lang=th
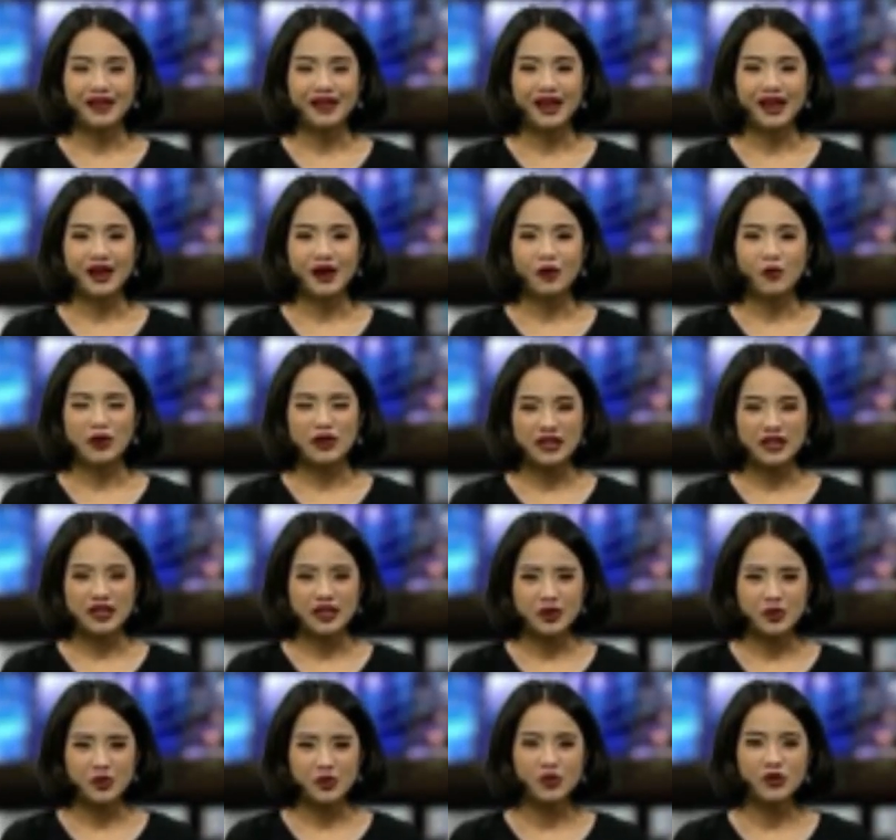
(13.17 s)
ค่ะวันนี้
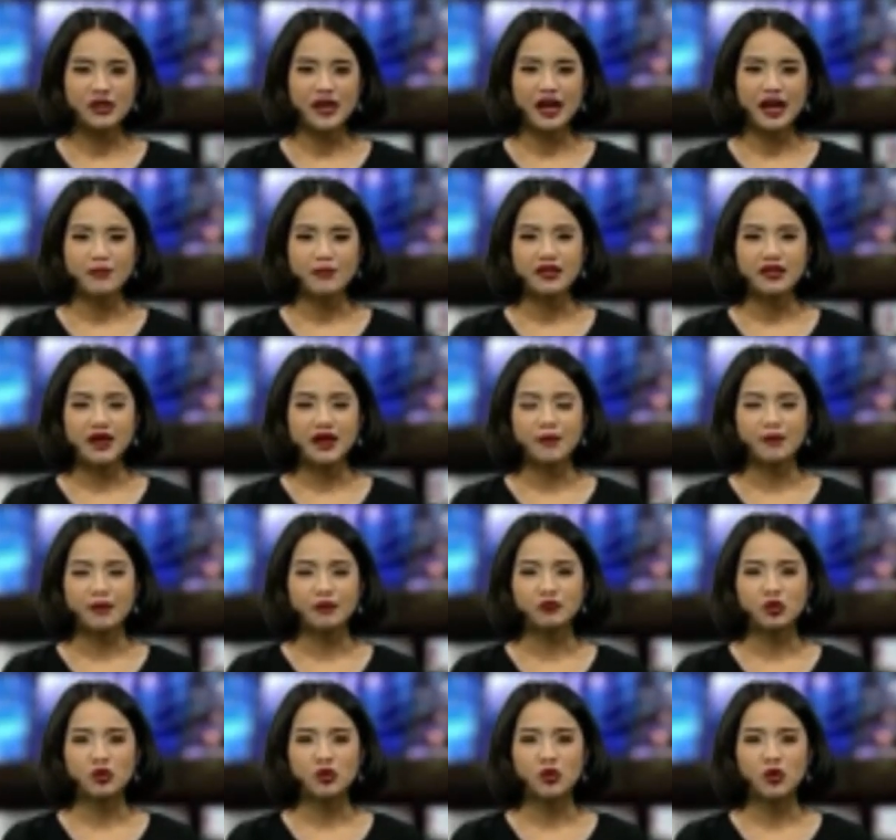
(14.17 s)
หุ้นใหญ่มีการปรับ
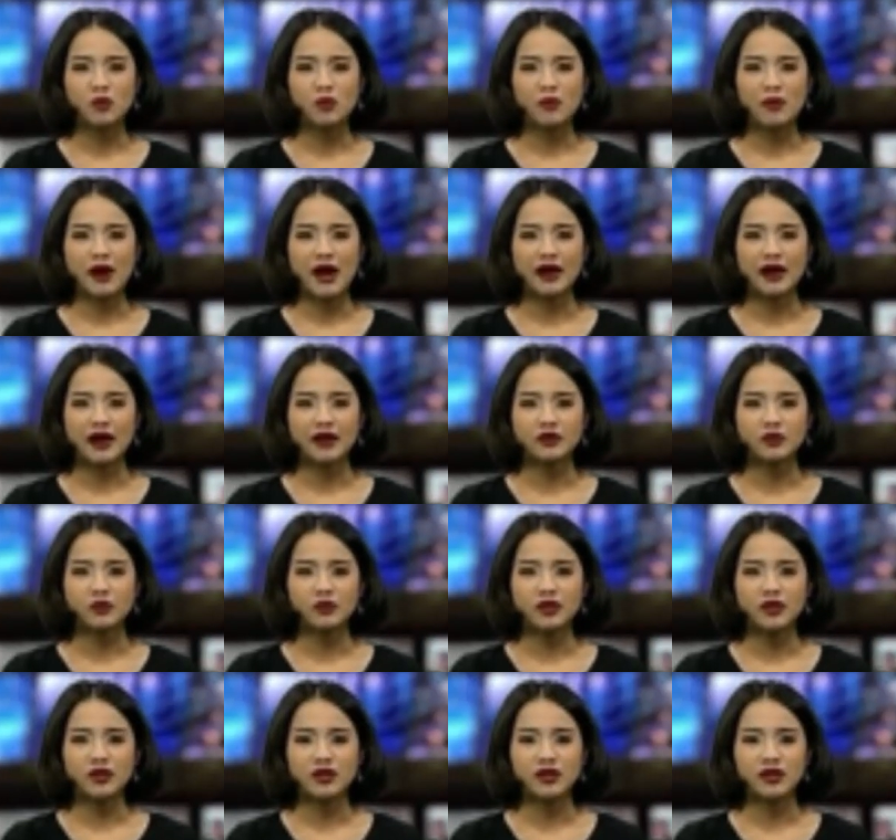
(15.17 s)
ตัวลดลงมาค่ะ ตรง
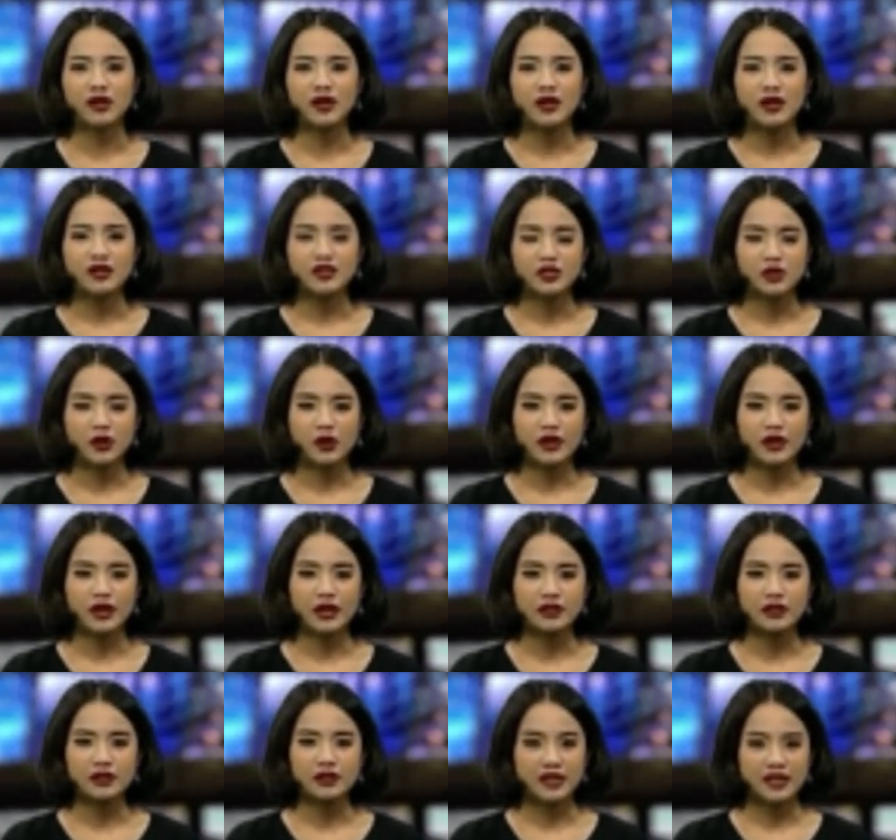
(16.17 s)
นี้สะท้อนเห็
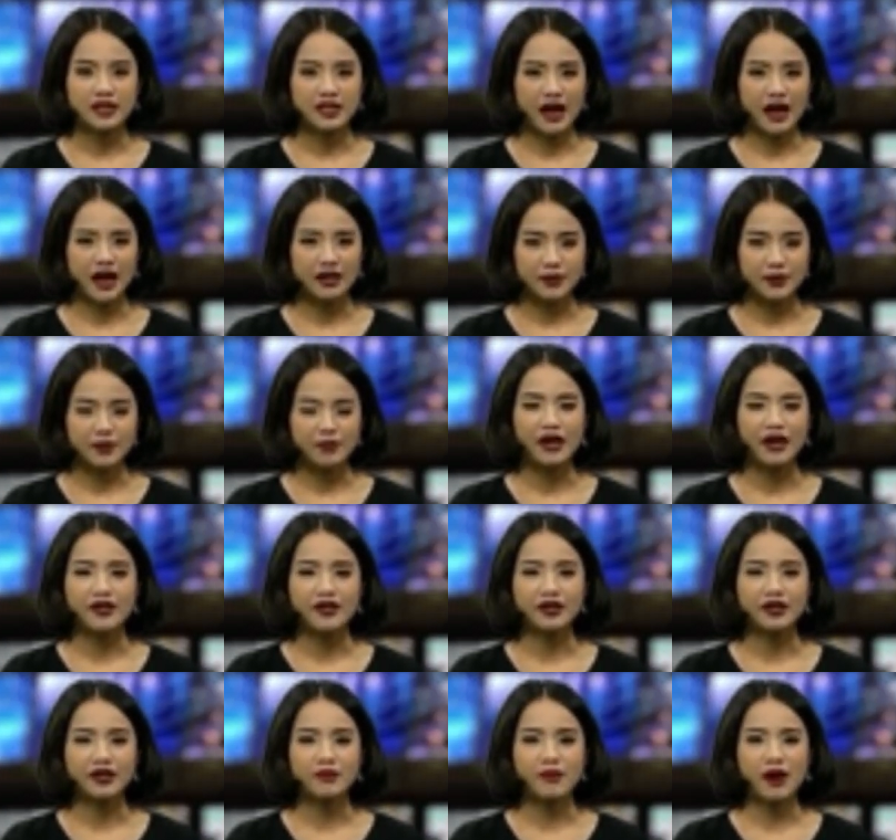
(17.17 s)
นถึงนัยสำคัญ
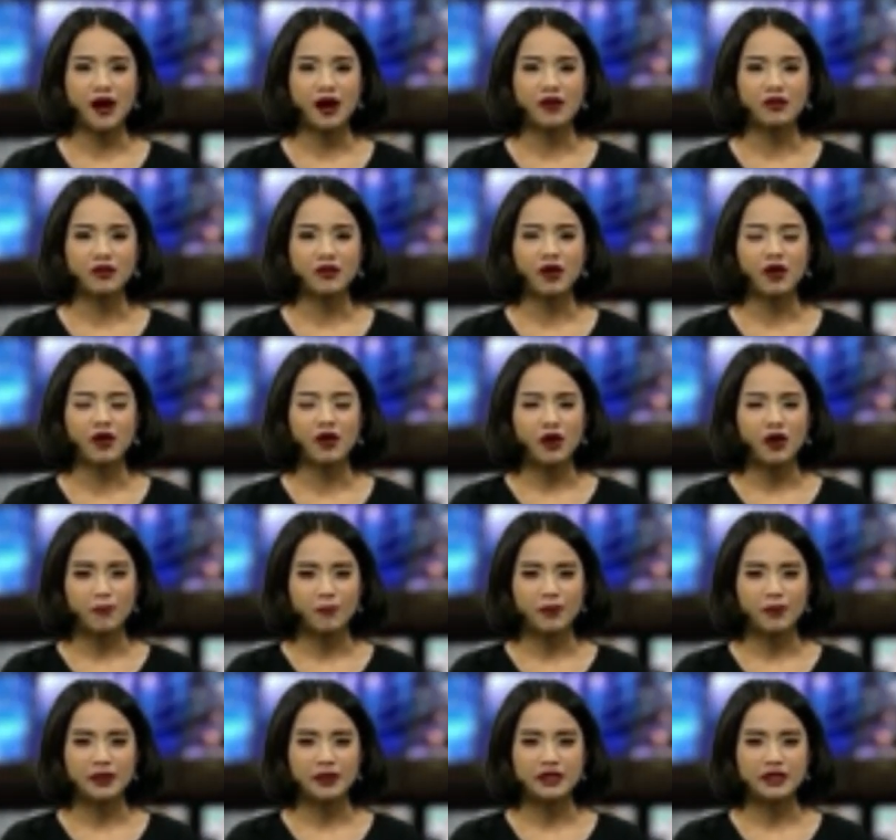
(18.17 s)
อะไรบ้างแล้วก็
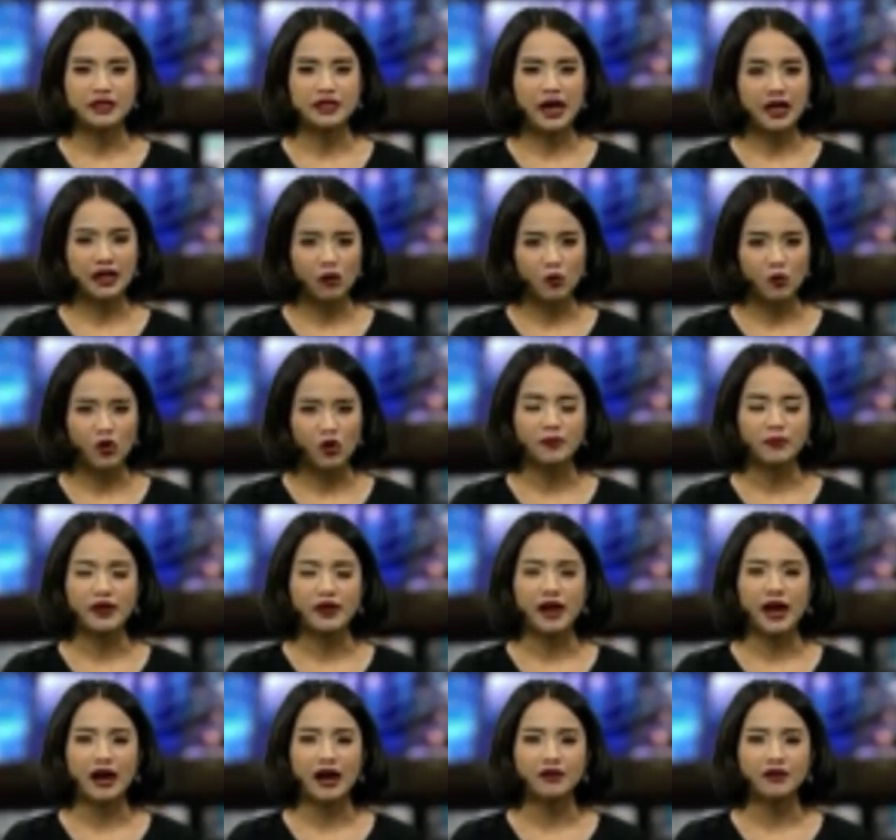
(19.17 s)
เป็นที่น่ากังวลไหม
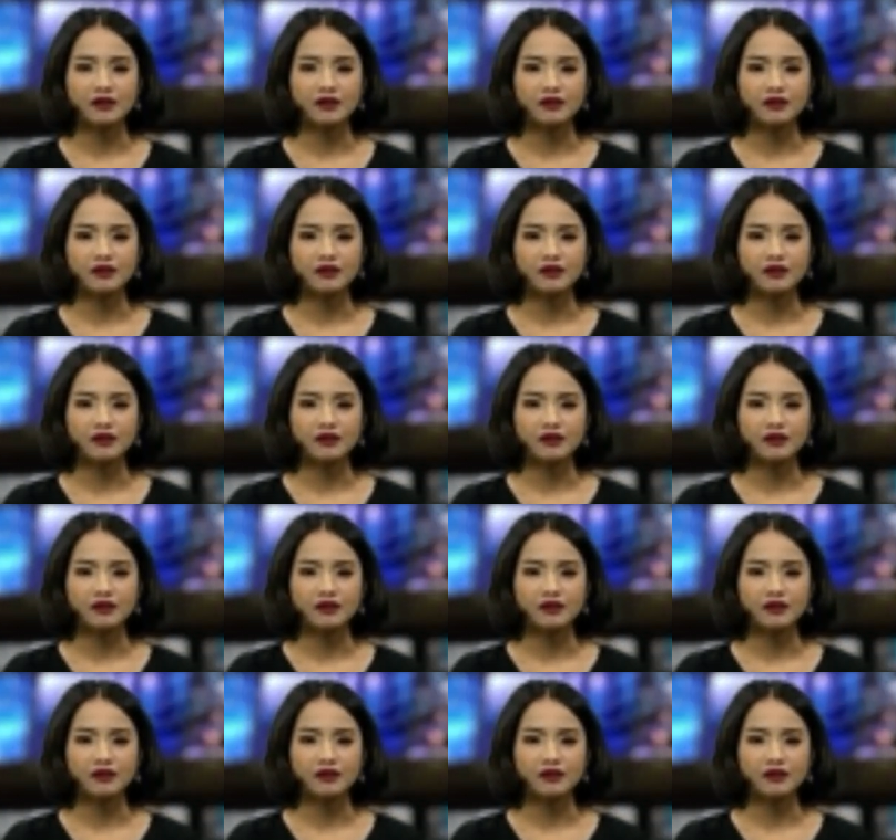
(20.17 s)
คะ